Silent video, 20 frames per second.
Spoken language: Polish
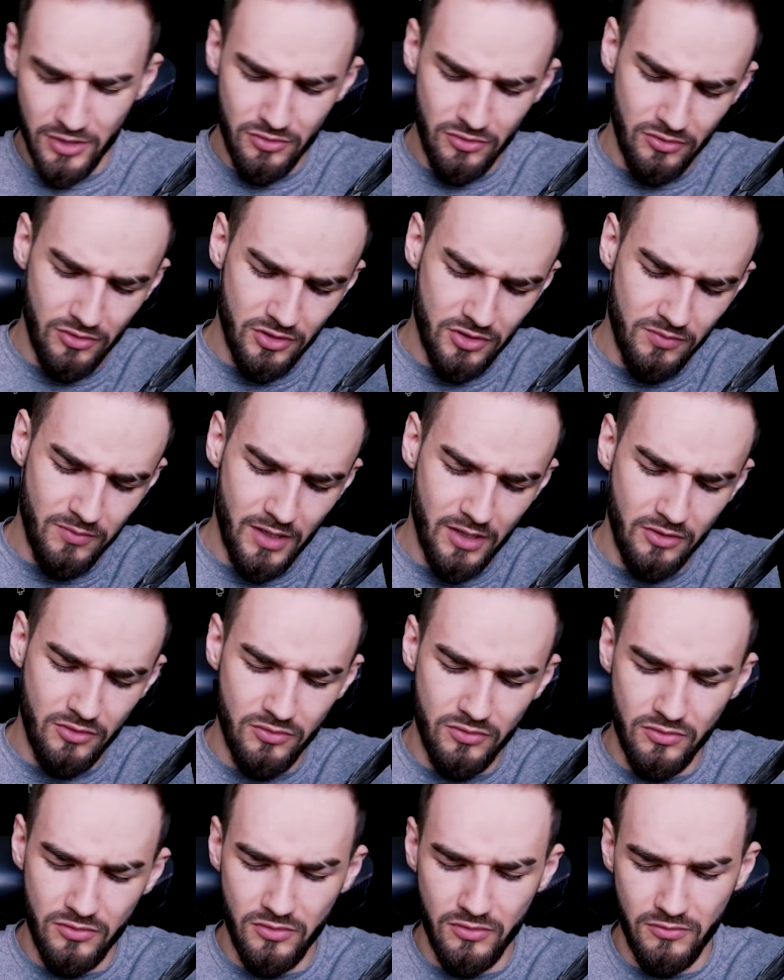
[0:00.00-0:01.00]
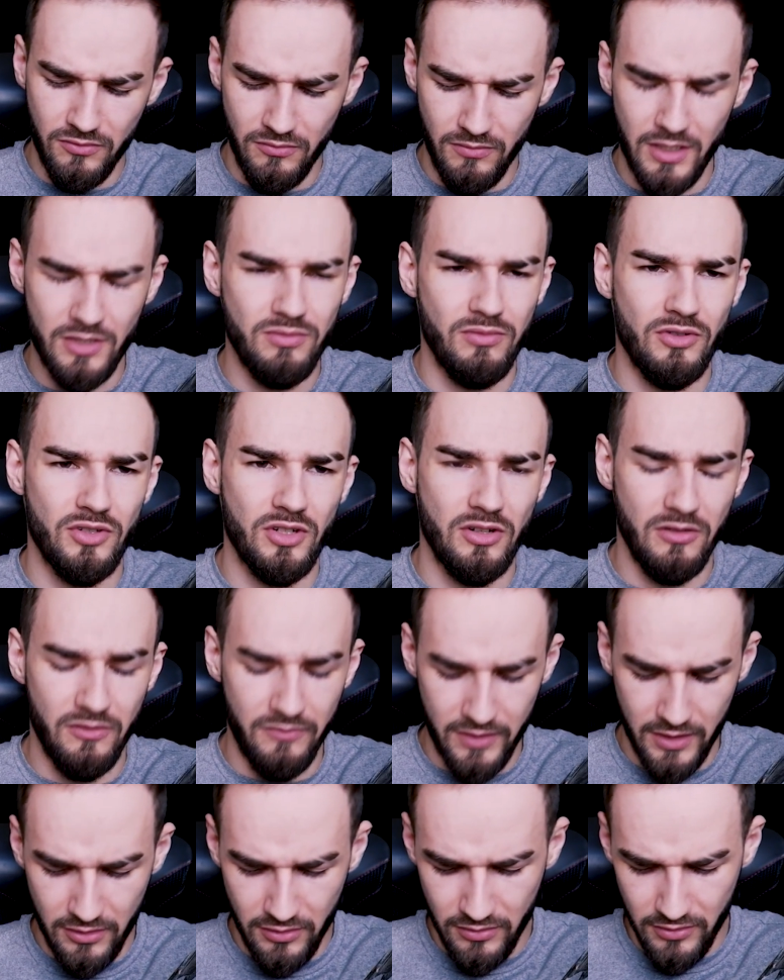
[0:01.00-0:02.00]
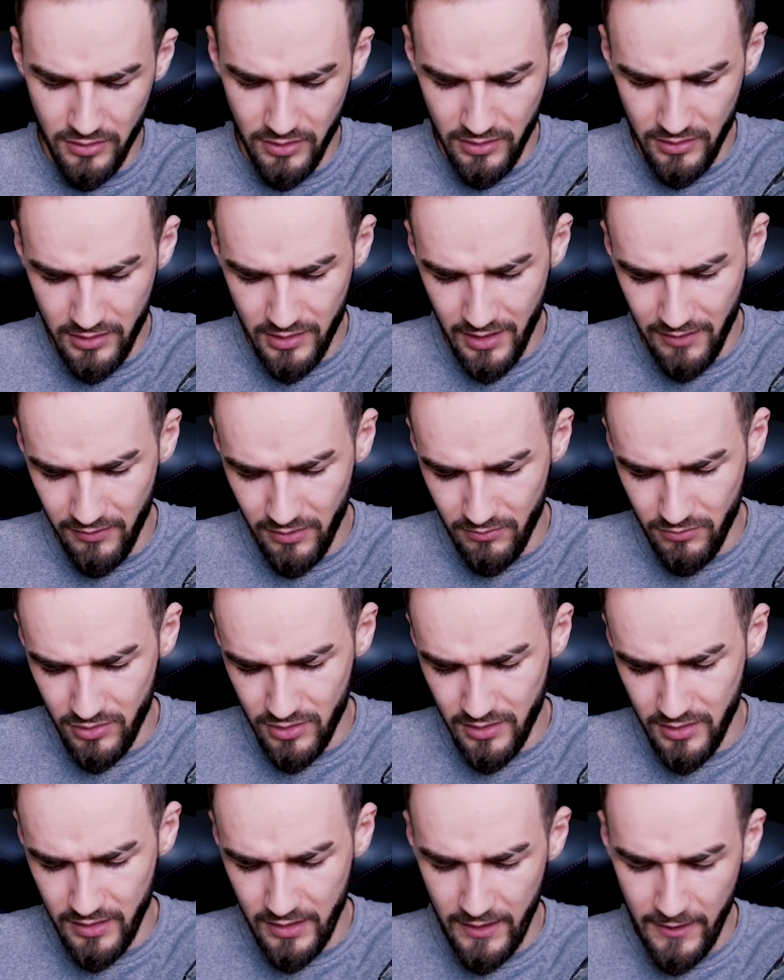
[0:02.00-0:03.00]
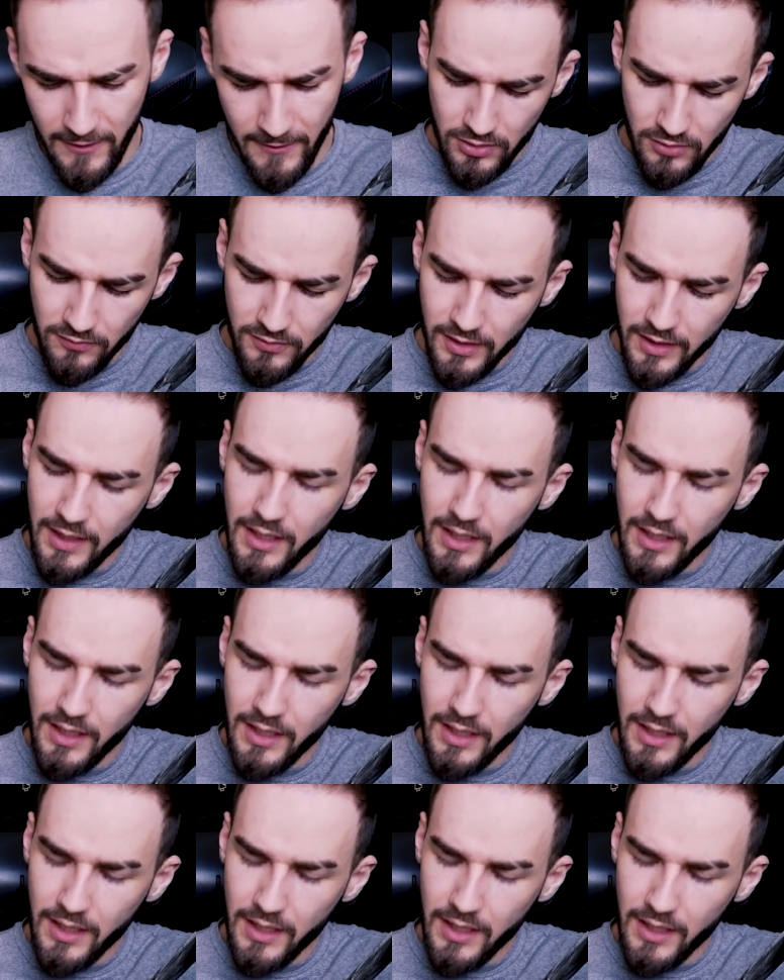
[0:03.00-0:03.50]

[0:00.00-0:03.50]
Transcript: prostu o smaku masła orzechowego i stawiam, że one są w